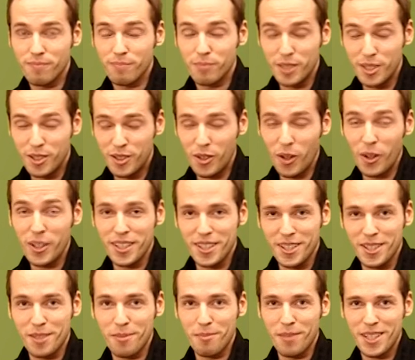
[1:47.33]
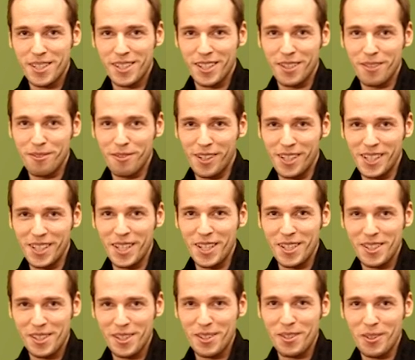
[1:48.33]
bedeutend besser gefallen
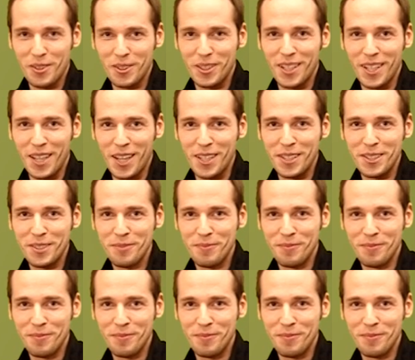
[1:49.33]
als das Original.